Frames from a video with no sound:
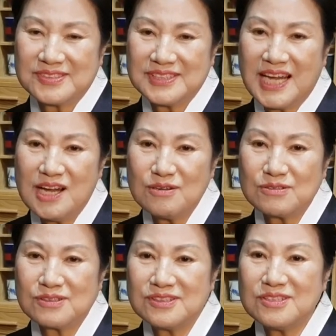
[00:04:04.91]
음,
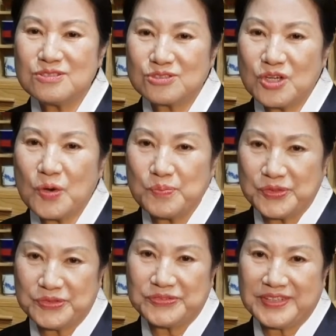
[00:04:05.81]
차하고 끊을 수가
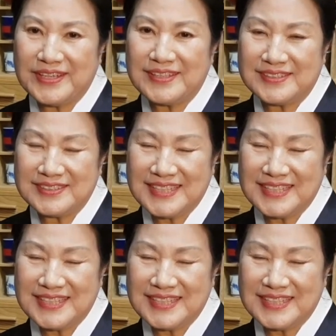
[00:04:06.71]
없는 게 이제